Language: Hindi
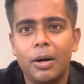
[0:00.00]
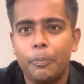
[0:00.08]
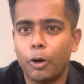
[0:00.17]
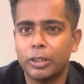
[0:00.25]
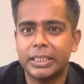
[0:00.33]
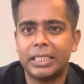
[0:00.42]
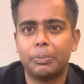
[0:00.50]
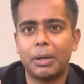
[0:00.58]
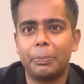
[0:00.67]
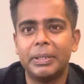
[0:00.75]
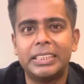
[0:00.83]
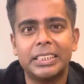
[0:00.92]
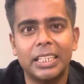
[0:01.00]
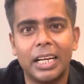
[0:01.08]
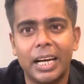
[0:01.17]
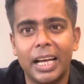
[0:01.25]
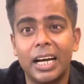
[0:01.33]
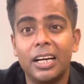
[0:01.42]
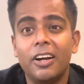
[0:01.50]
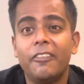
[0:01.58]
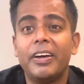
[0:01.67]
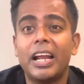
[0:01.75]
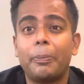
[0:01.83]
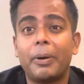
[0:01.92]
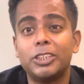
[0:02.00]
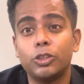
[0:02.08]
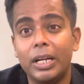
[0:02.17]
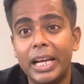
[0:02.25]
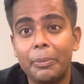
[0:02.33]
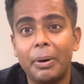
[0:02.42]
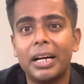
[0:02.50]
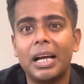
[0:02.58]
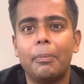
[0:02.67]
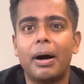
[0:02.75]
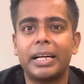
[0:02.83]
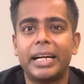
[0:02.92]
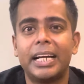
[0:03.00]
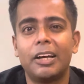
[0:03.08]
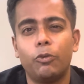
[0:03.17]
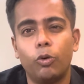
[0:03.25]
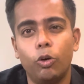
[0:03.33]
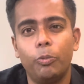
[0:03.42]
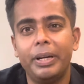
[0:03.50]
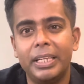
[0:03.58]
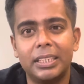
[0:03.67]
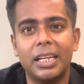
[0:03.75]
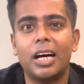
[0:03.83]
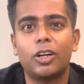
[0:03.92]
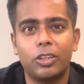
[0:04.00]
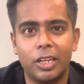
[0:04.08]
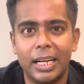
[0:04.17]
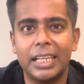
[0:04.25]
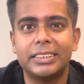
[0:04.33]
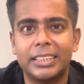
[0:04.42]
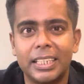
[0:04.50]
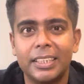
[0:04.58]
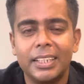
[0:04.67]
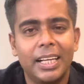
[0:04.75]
प्रोजेक्ट आपका पीछे चला गया फिर आपका जो लेबर का मार्केट है वो भी इतना अनऑर्गेनाइज है